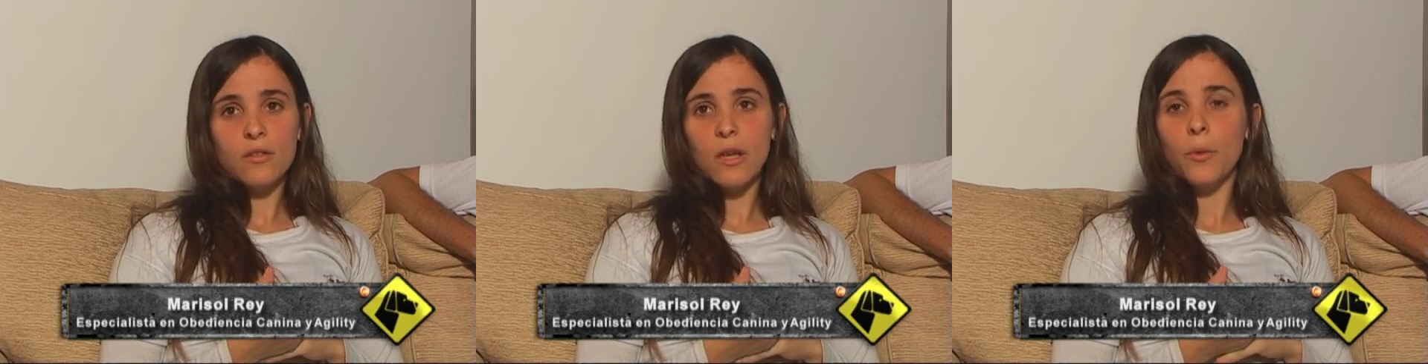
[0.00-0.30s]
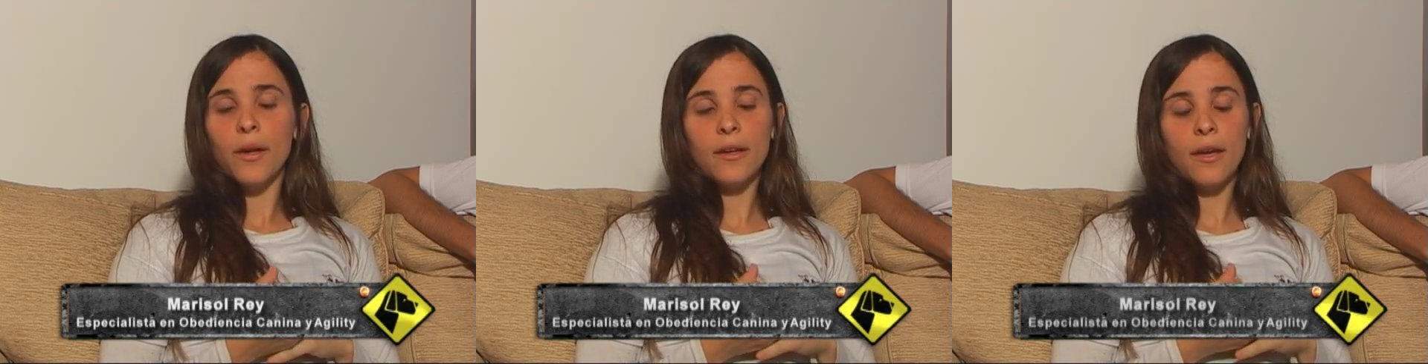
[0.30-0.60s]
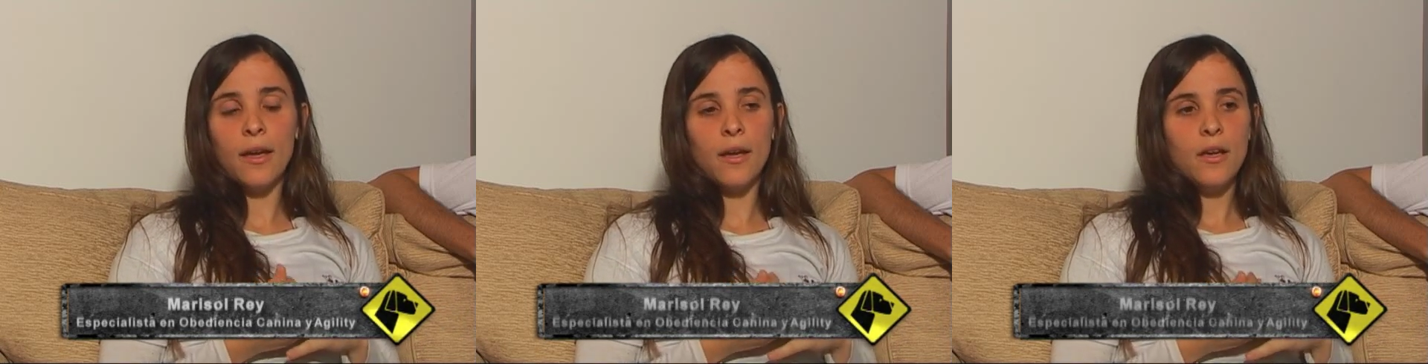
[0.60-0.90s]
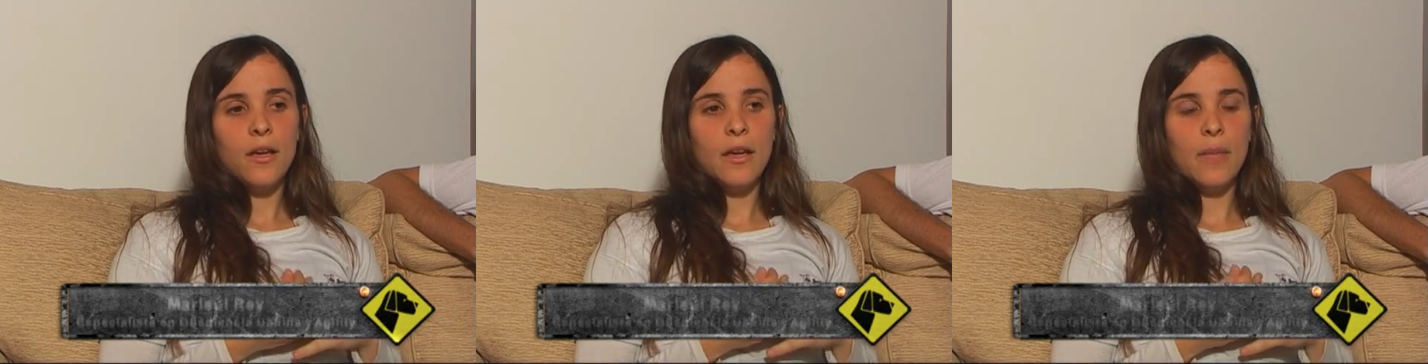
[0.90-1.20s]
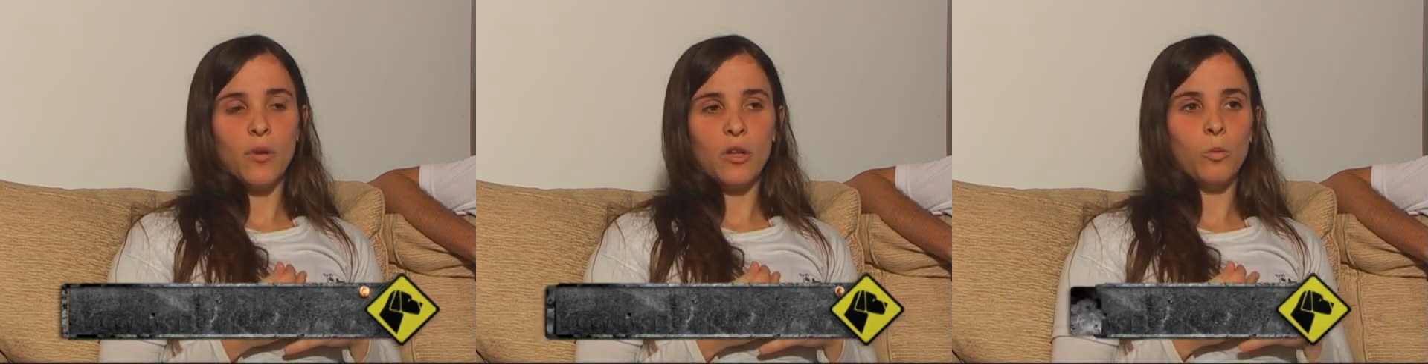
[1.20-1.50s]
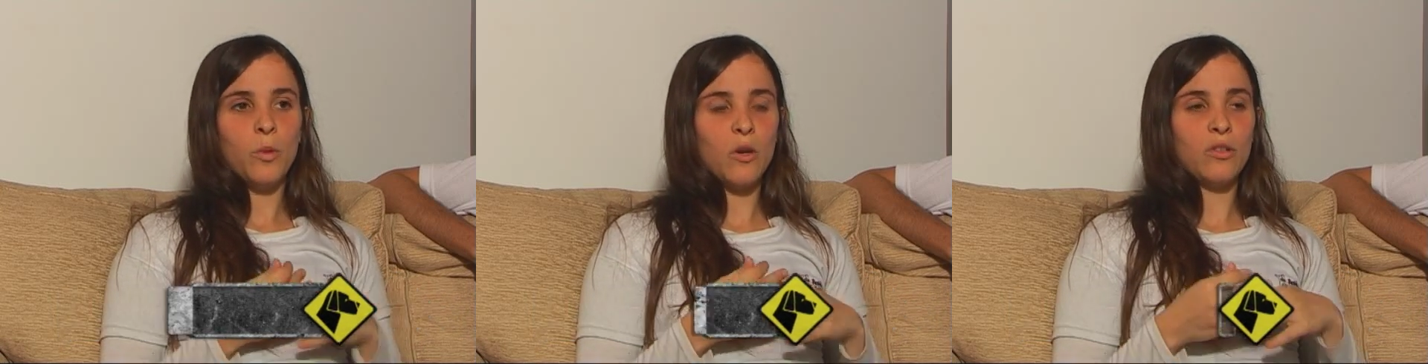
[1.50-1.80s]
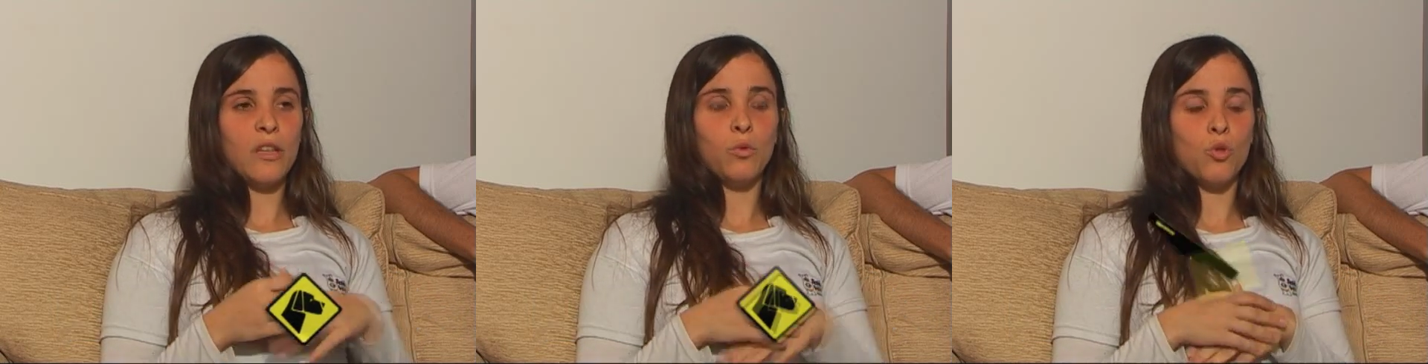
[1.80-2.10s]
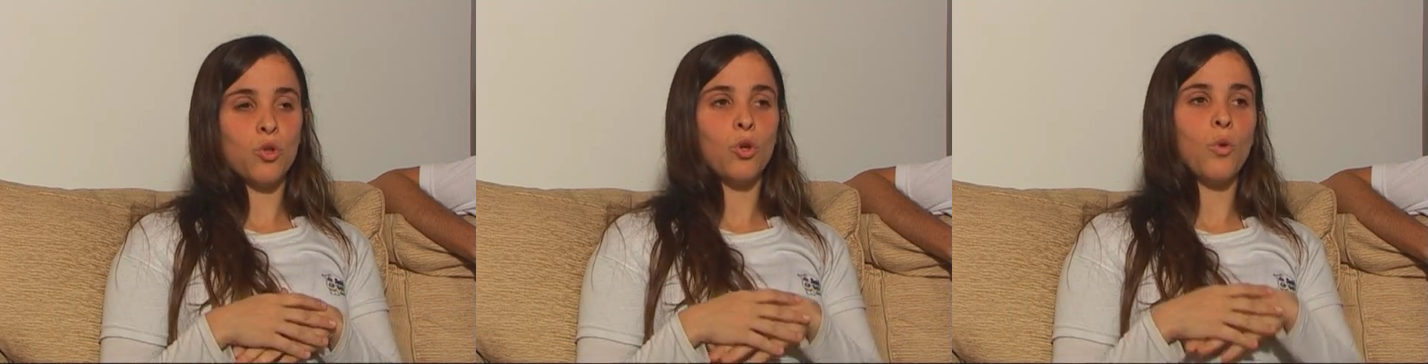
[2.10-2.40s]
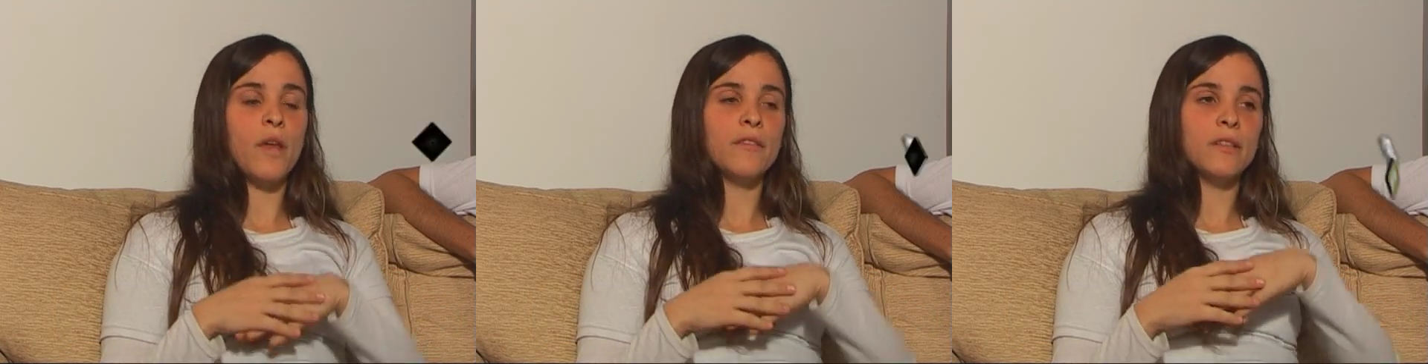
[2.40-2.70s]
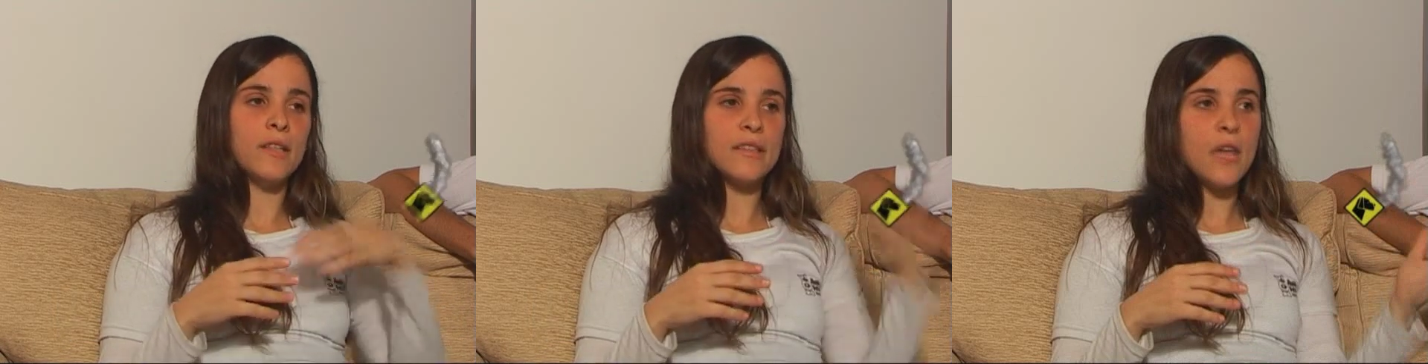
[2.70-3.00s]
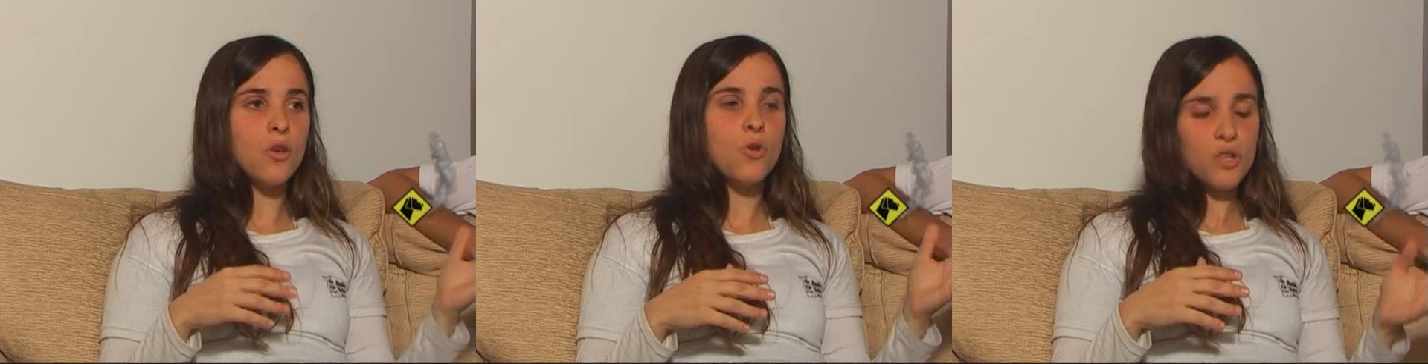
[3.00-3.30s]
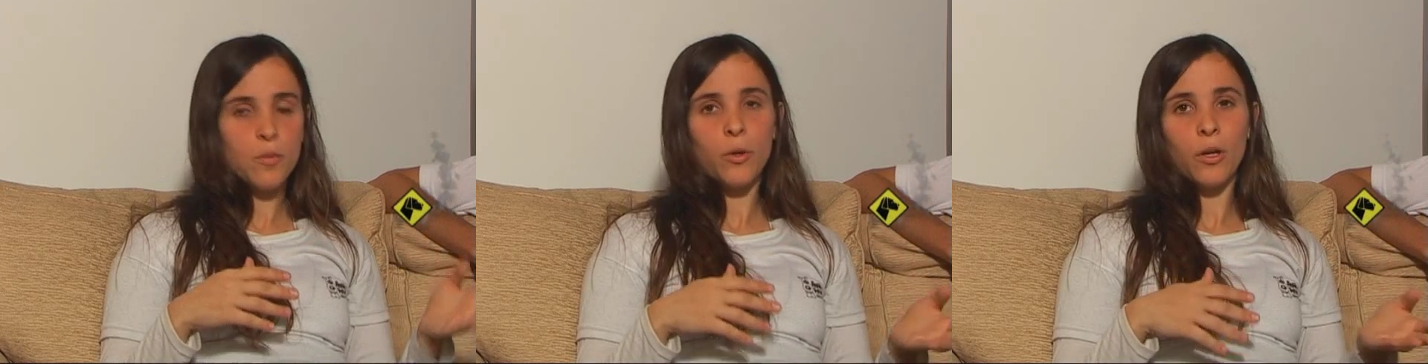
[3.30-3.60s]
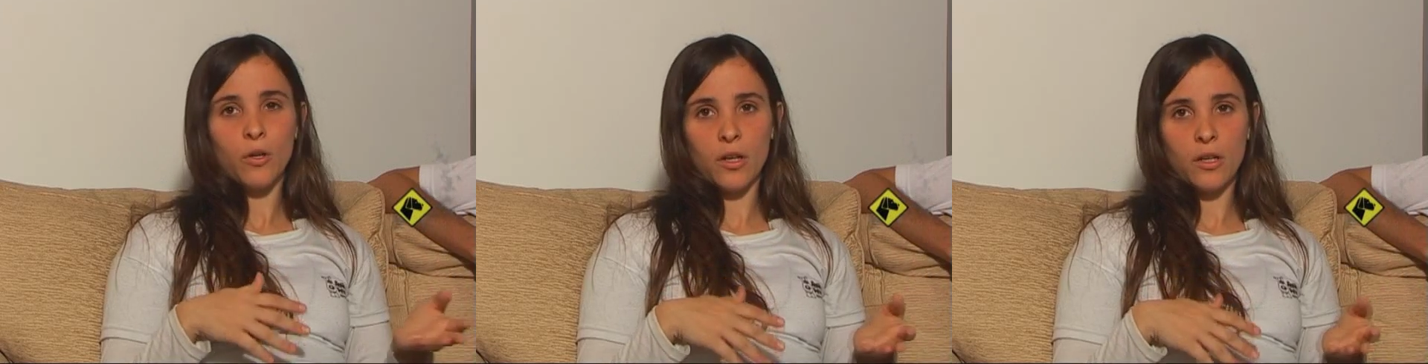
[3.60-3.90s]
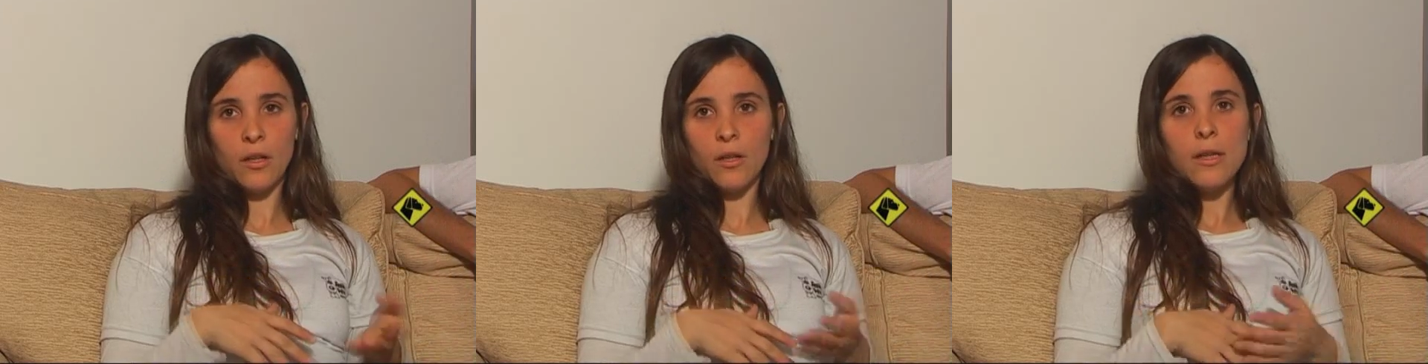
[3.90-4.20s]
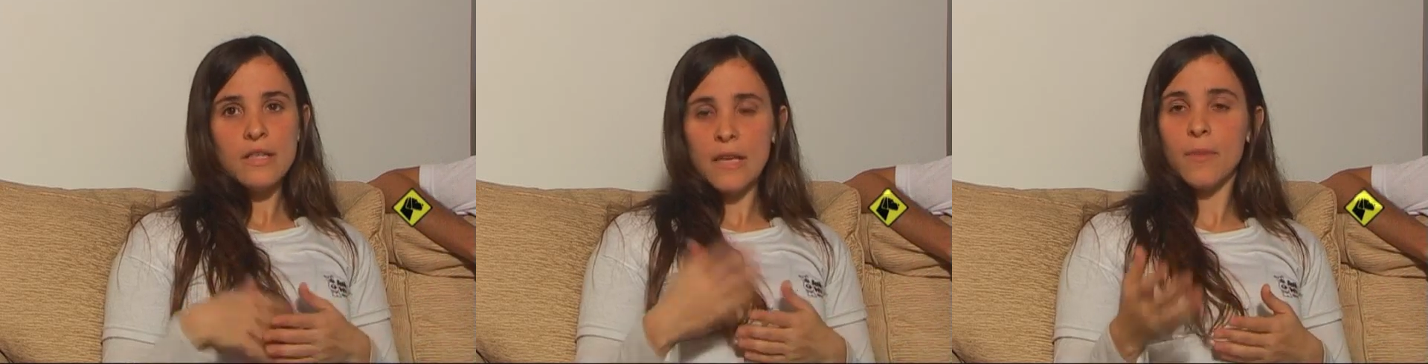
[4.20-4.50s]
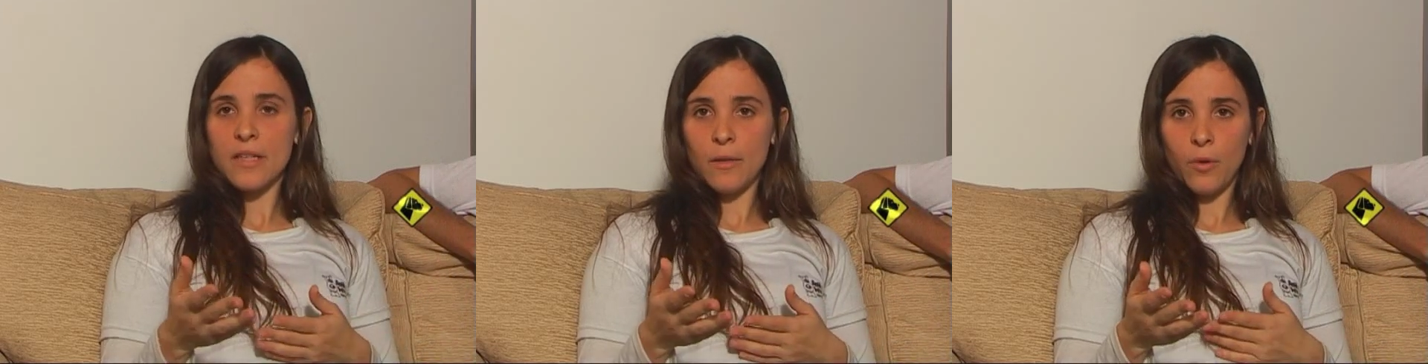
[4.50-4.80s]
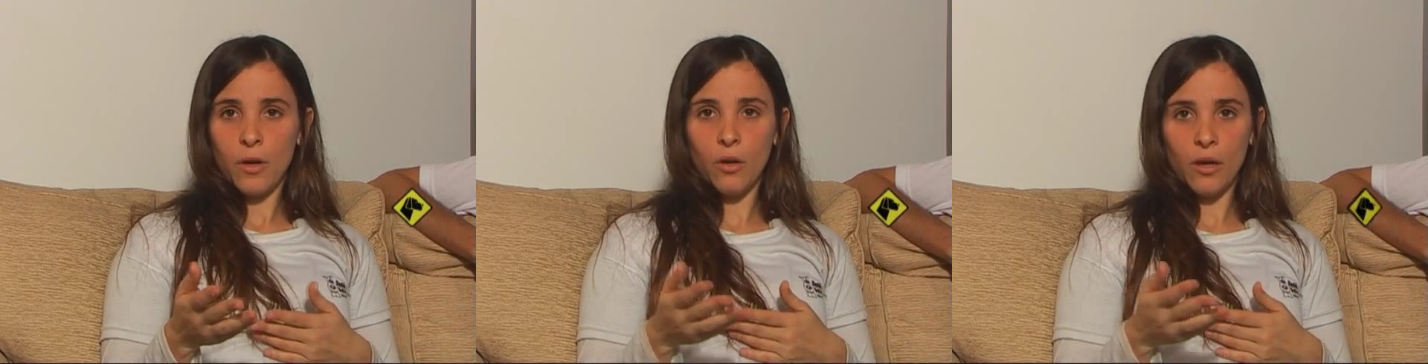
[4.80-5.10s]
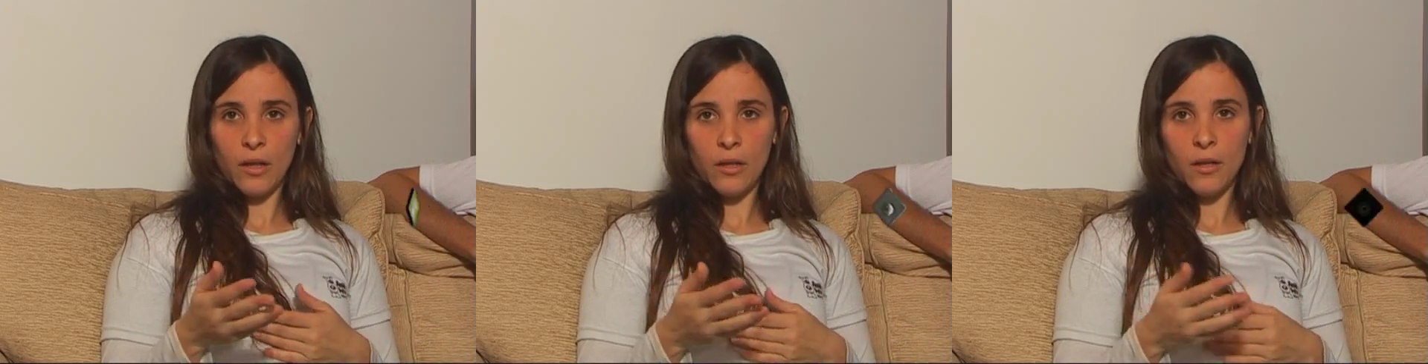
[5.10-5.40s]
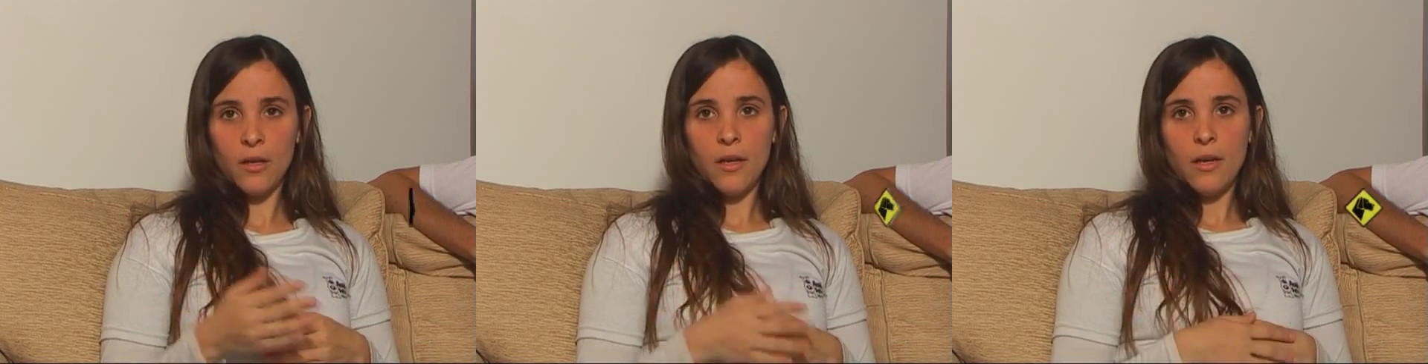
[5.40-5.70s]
O sea, no es que eh, porque tu perro te destruyó todo durante tres años no se puede corregir, siempre se puede corregir.